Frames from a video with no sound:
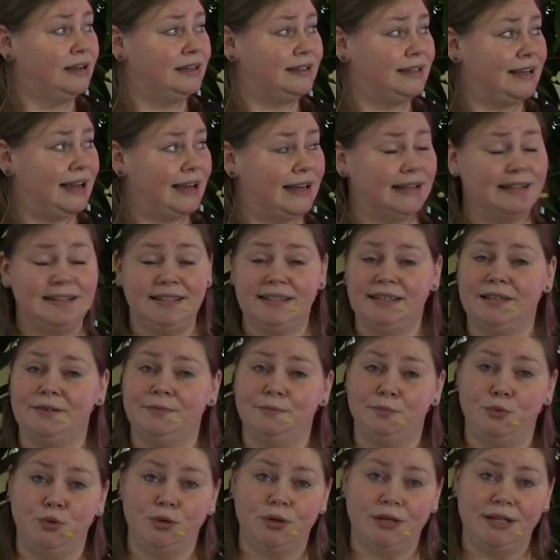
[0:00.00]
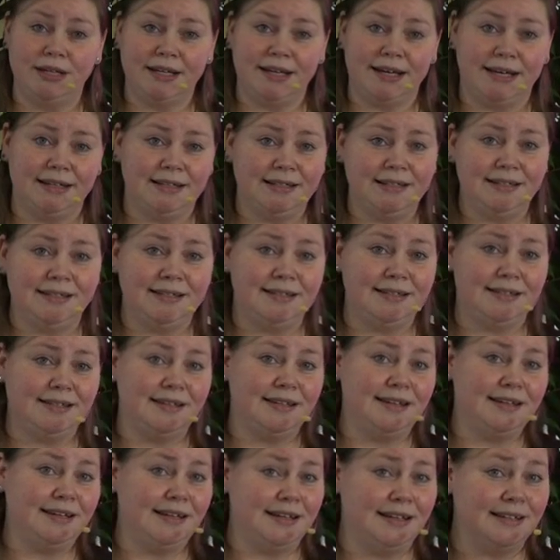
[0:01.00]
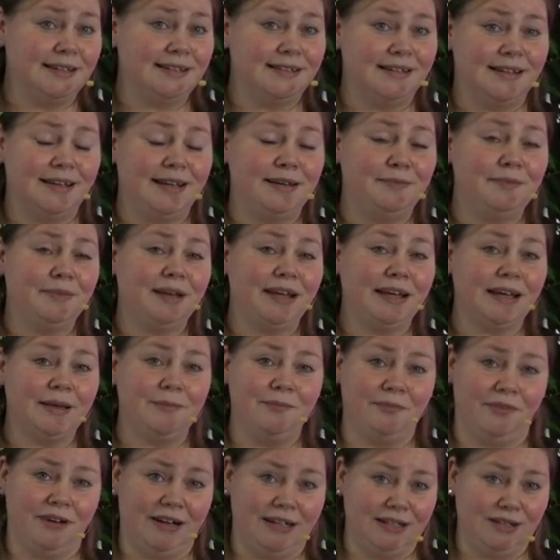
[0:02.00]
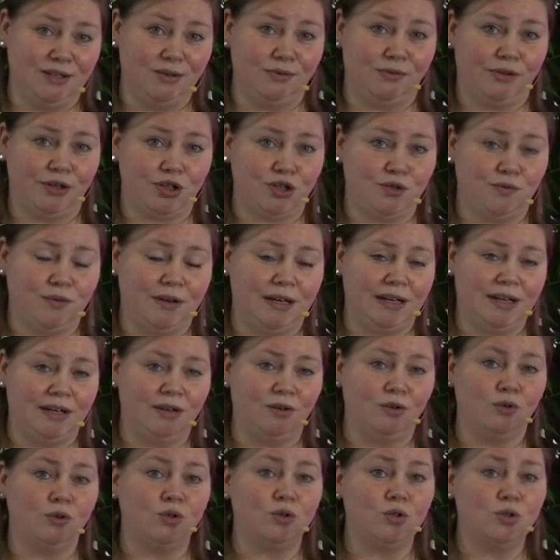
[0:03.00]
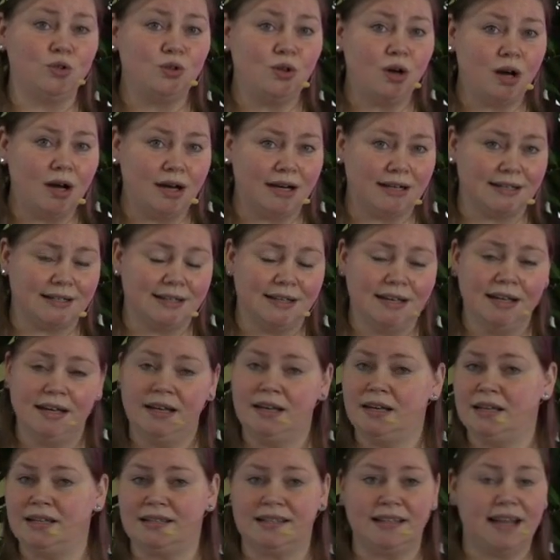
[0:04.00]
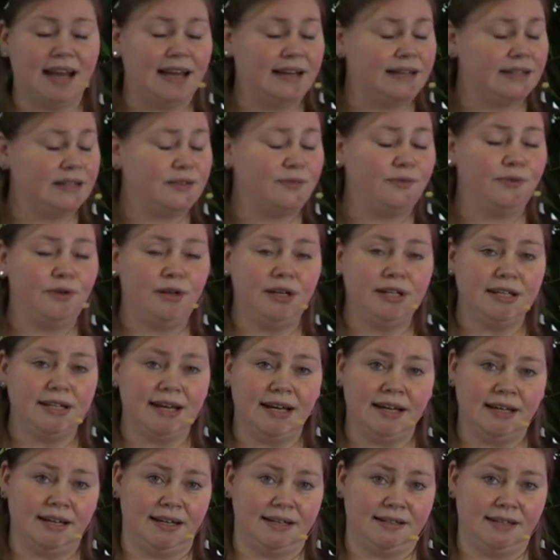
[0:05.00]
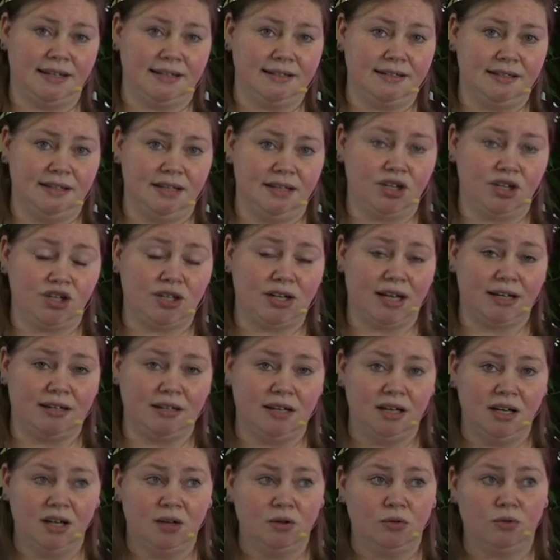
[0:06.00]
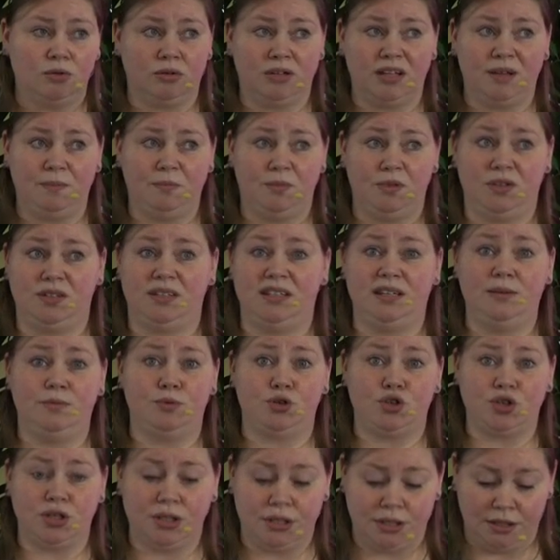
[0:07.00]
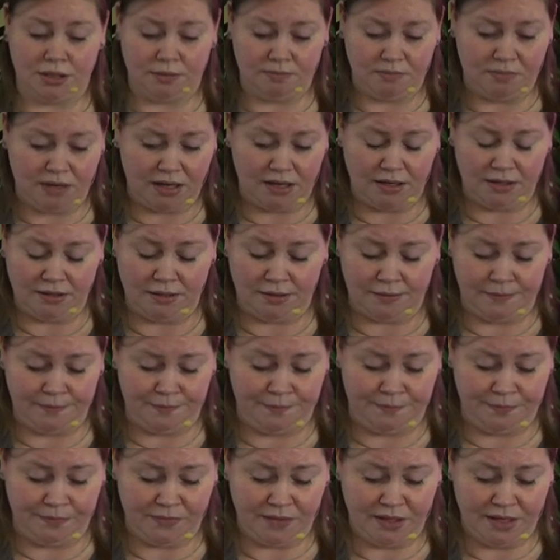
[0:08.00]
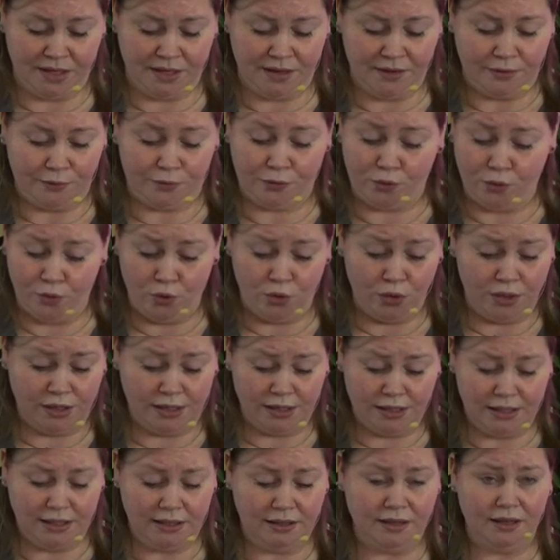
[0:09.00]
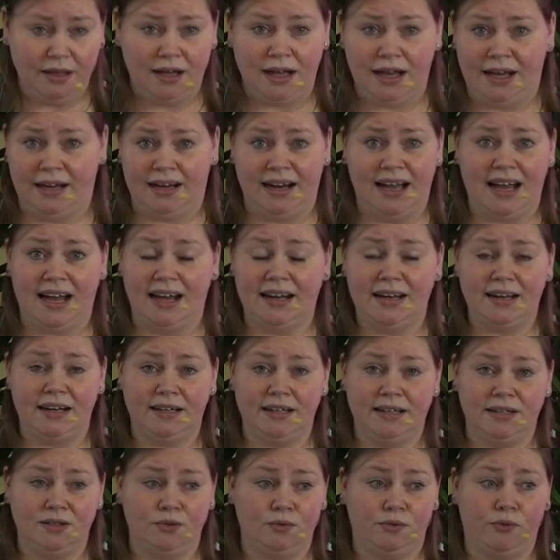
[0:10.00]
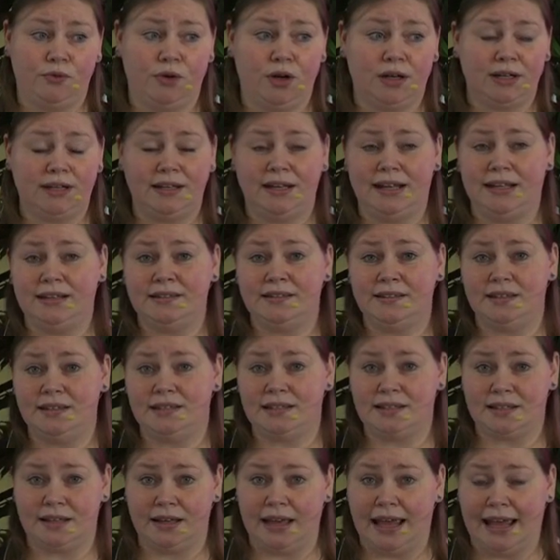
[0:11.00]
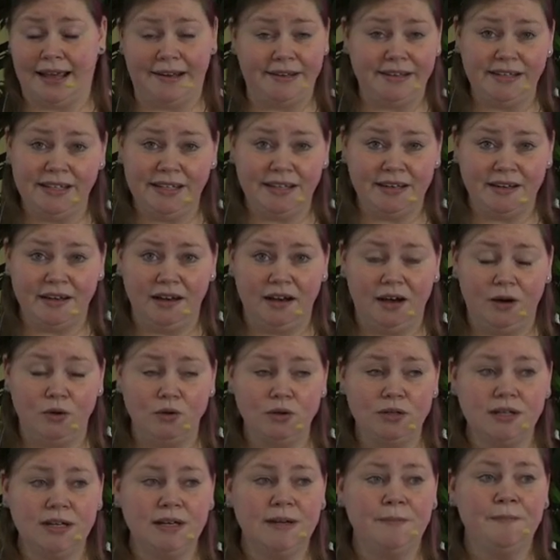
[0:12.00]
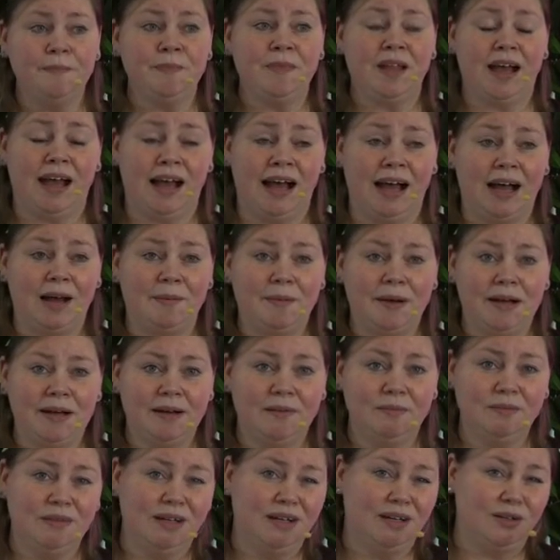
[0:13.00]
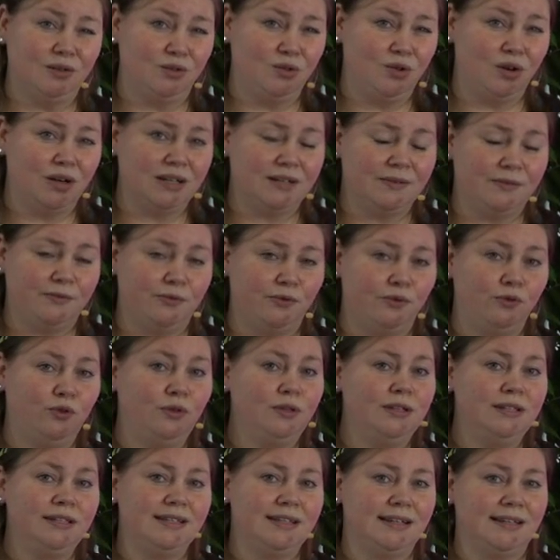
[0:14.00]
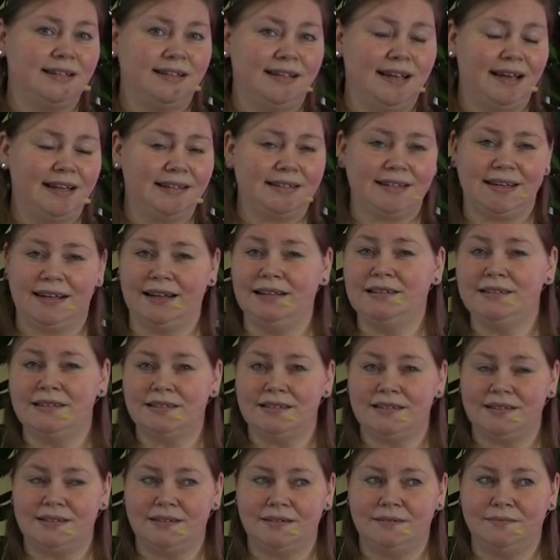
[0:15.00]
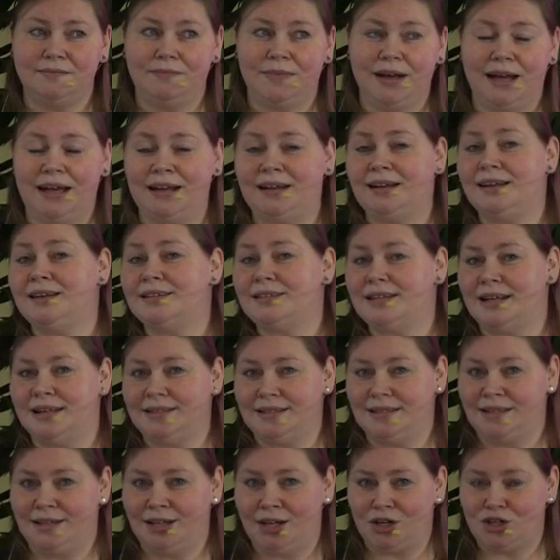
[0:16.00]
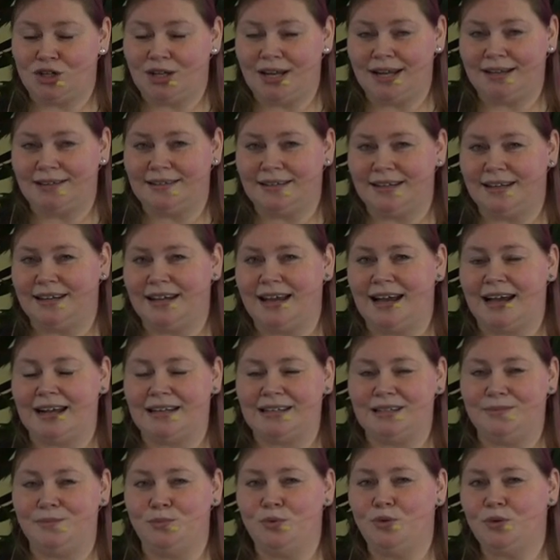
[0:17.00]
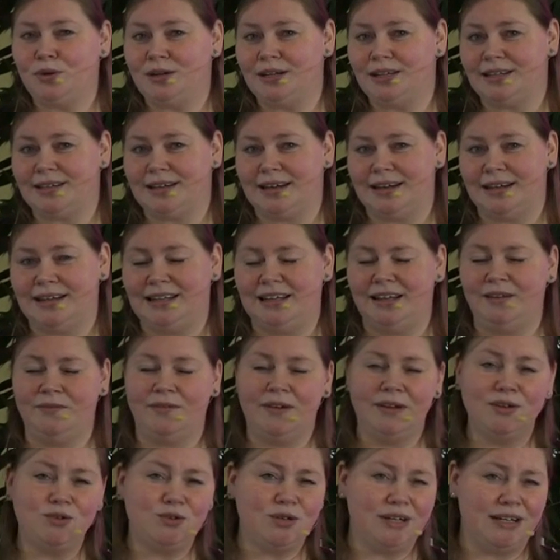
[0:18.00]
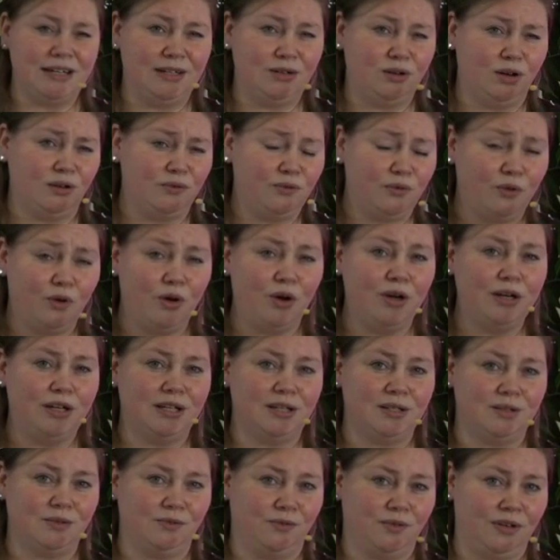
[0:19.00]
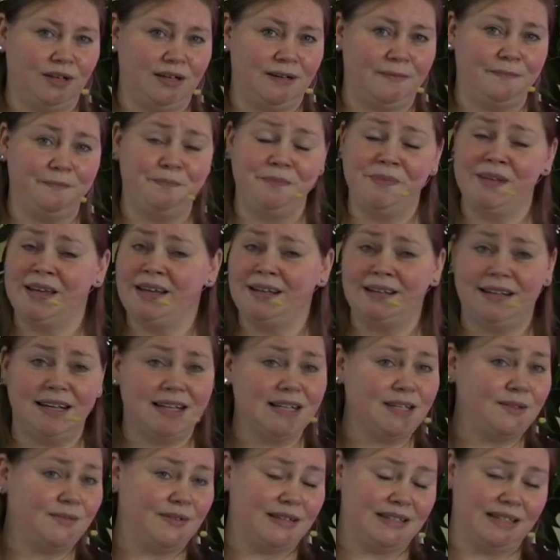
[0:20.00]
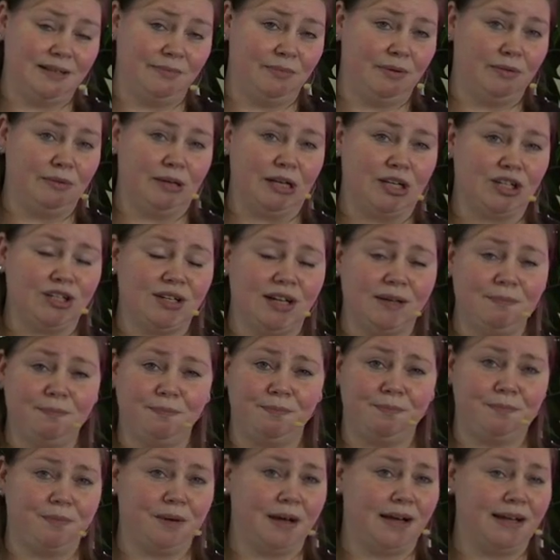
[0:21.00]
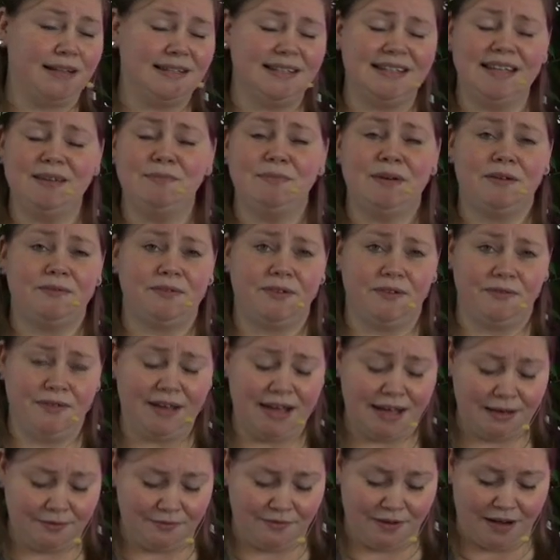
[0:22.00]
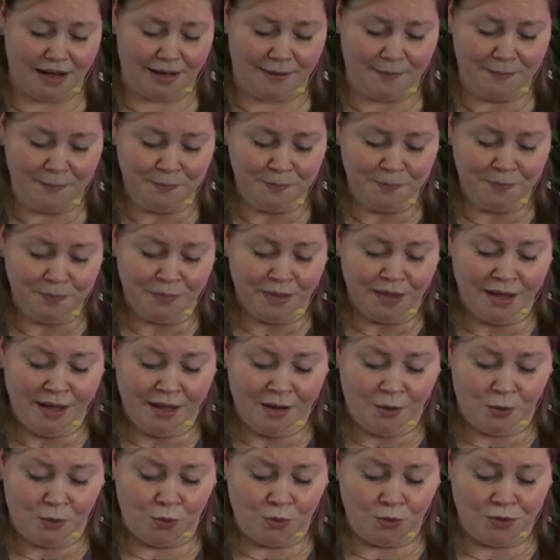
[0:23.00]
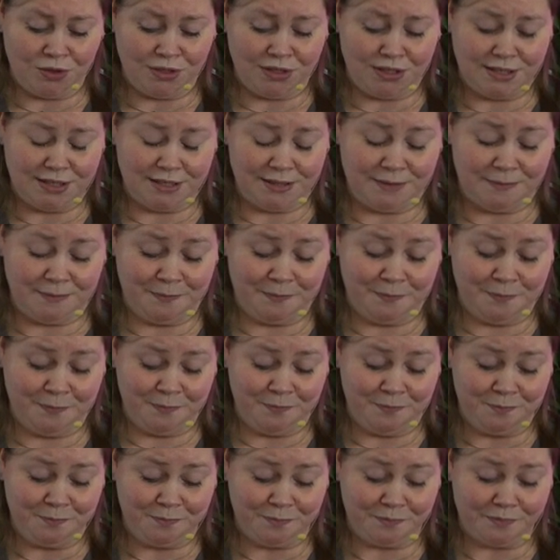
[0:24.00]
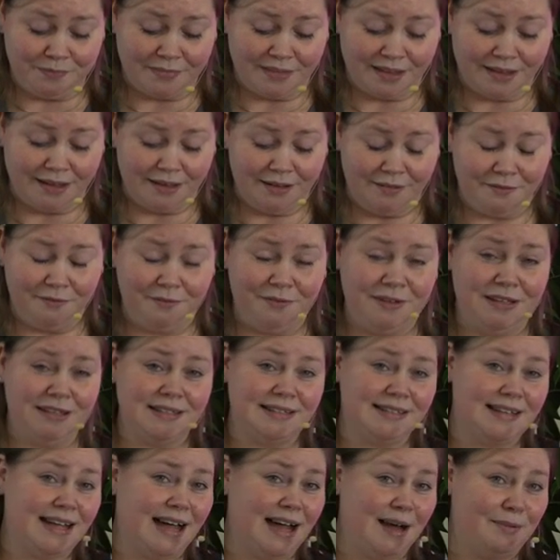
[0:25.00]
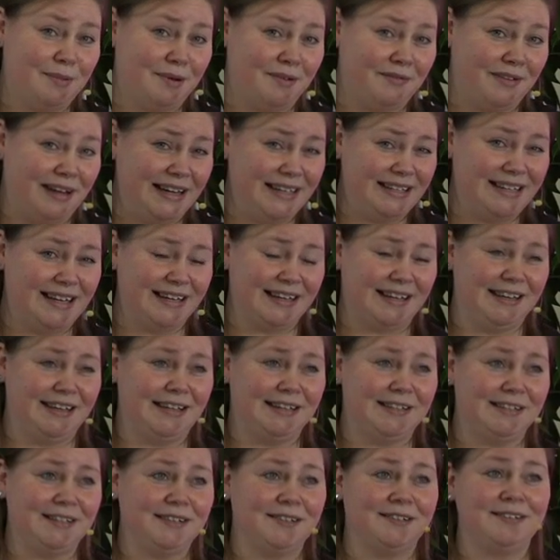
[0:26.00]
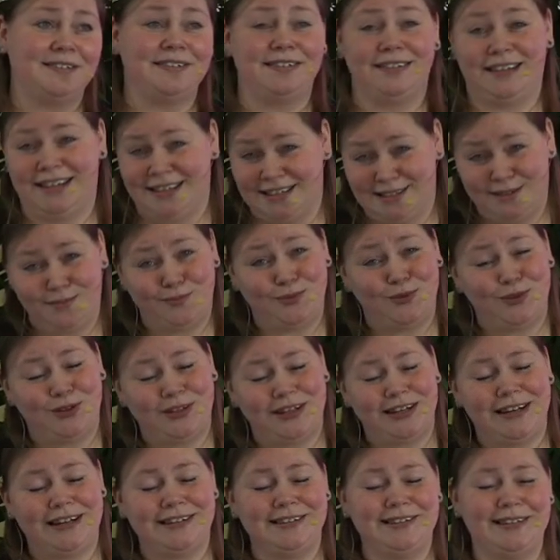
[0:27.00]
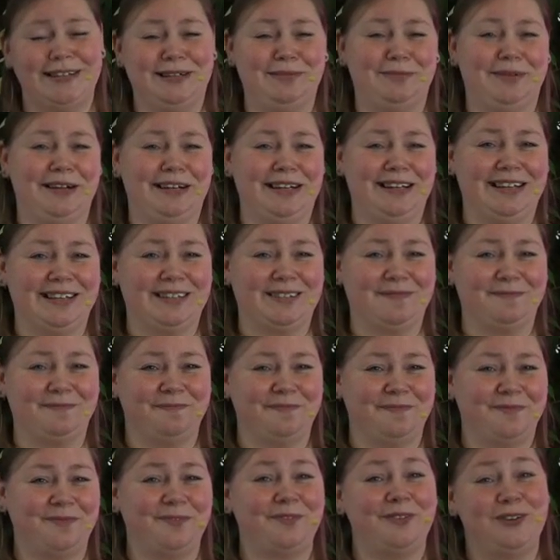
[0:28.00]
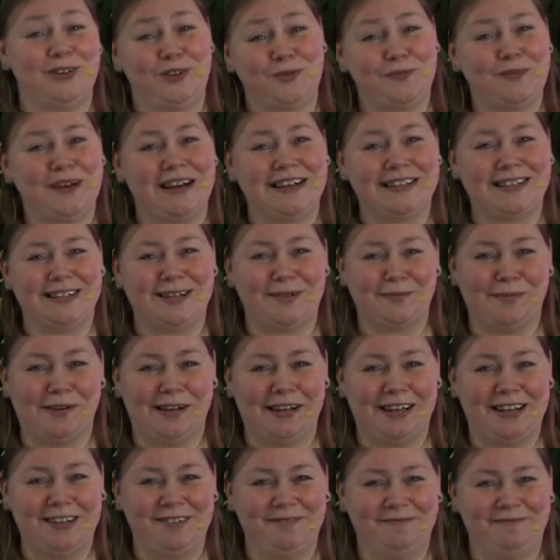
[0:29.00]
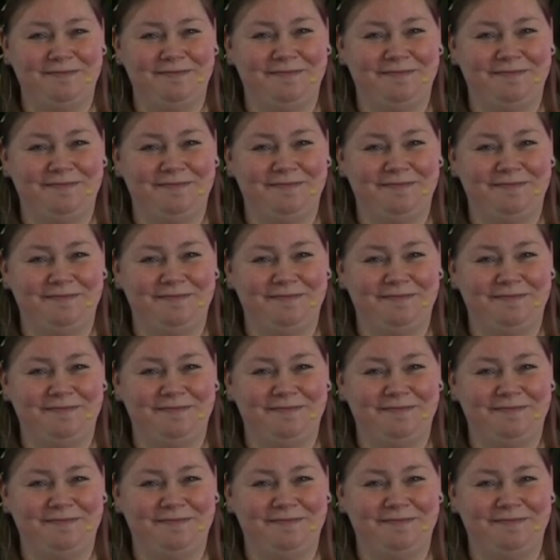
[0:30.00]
Die einzige Möglichkeit, die sie sehen, ist, im Grimmwald zu verschwinden. Und dort ist alles völlig anders als Stadt. Dort gibt es diebische ähm, Vögel, ein Adler, der sofort Nancy's Handy klaut. Aber dort fühlt sich Ted ganz anders als in der Stadt, denn er hat die Möglichkeit, eventuell dort Freunde zu finden. Das, was ihm in der Stadt bereits immer verwehrt war. Und ähm, wie es da aber weitergeht, das müsst ihr dann selber lesen. Viel Spaß dabei!